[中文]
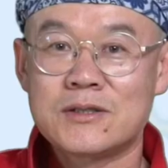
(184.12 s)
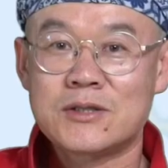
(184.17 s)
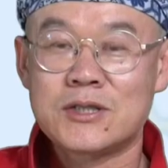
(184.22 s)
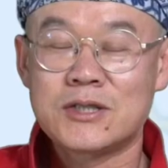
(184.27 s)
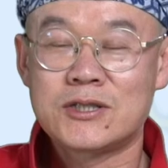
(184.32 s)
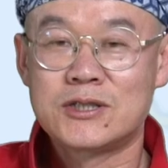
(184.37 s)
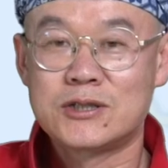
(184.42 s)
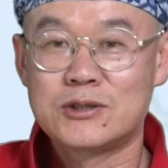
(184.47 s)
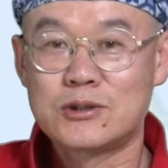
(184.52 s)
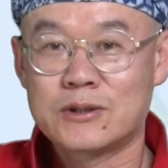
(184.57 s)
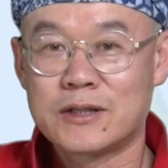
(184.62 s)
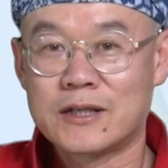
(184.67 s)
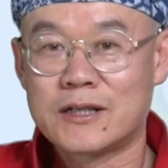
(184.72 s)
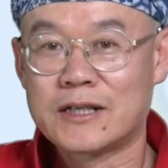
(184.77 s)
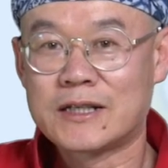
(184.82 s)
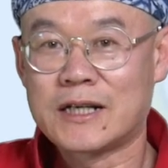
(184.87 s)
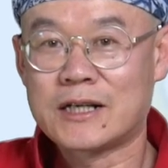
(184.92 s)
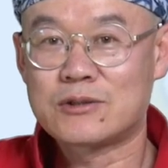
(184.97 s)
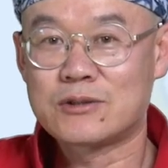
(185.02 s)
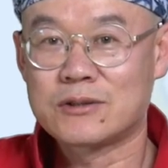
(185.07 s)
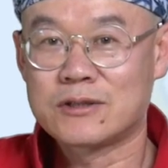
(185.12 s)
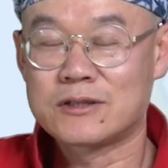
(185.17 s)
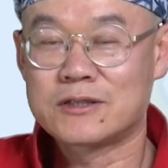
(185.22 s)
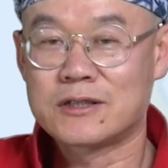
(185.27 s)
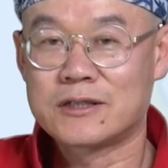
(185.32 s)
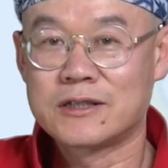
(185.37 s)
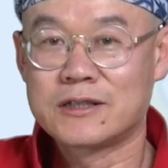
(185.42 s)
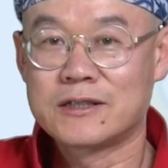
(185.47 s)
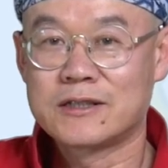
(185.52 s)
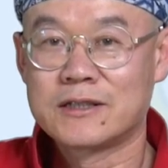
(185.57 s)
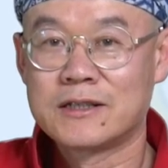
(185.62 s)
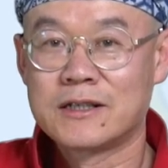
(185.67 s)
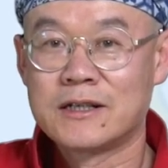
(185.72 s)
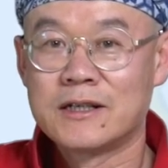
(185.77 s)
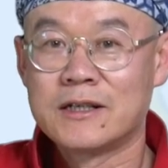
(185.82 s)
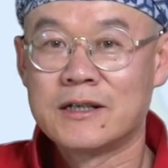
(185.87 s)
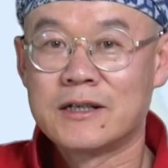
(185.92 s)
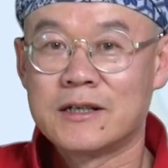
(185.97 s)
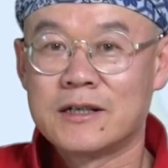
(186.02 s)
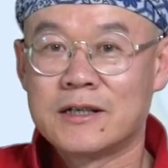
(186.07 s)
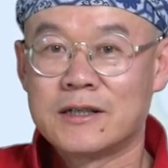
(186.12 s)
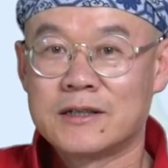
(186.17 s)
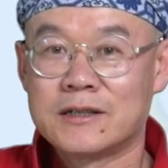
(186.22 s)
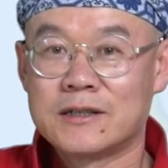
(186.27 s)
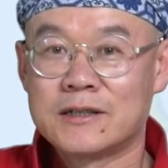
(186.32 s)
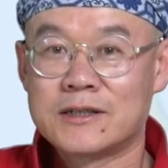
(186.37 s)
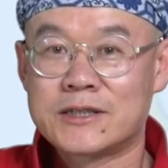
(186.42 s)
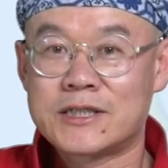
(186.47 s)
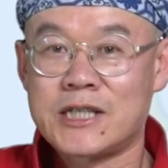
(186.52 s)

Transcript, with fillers: 这期就给大家说到这里，呃，